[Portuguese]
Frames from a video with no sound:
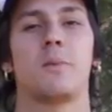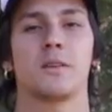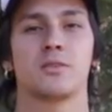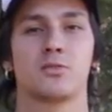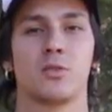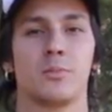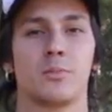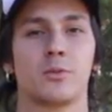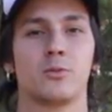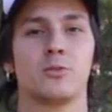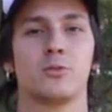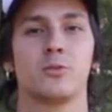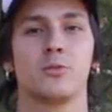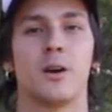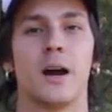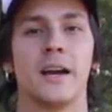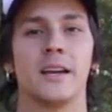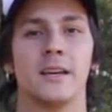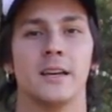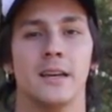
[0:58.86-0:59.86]
e passou para o
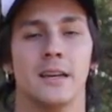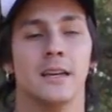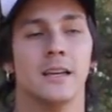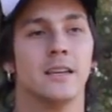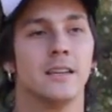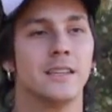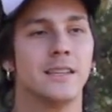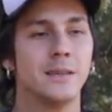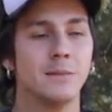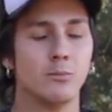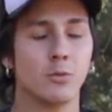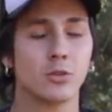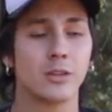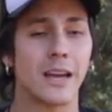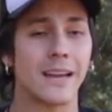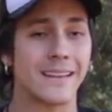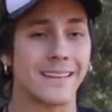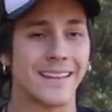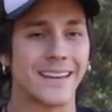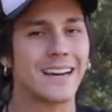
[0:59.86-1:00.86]
Uruguai. E
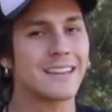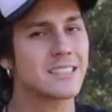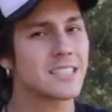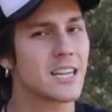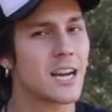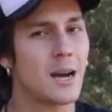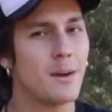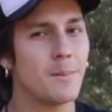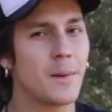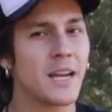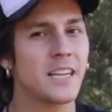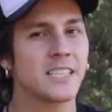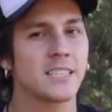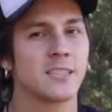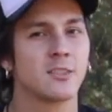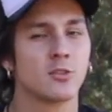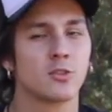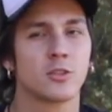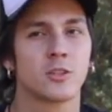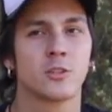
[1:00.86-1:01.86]
muda
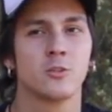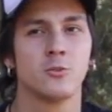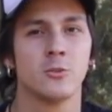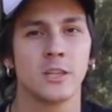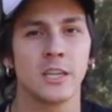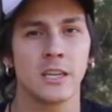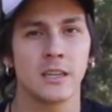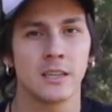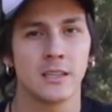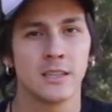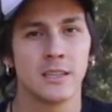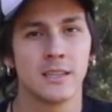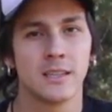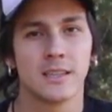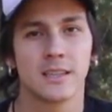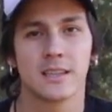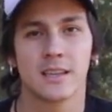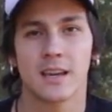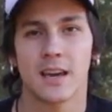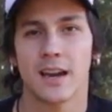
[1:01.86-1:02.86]
drasticamente do Chuí,
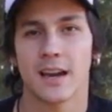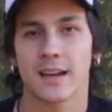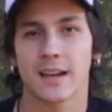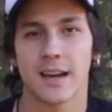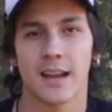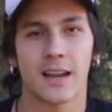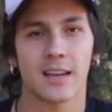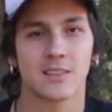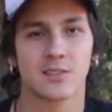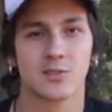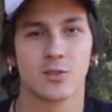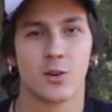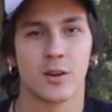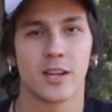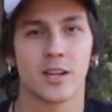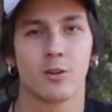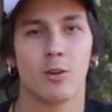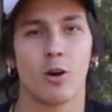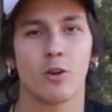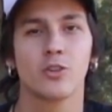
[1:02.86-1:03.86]
que é aquela
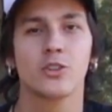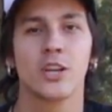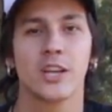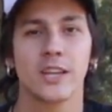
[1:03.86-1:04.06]
zona igual o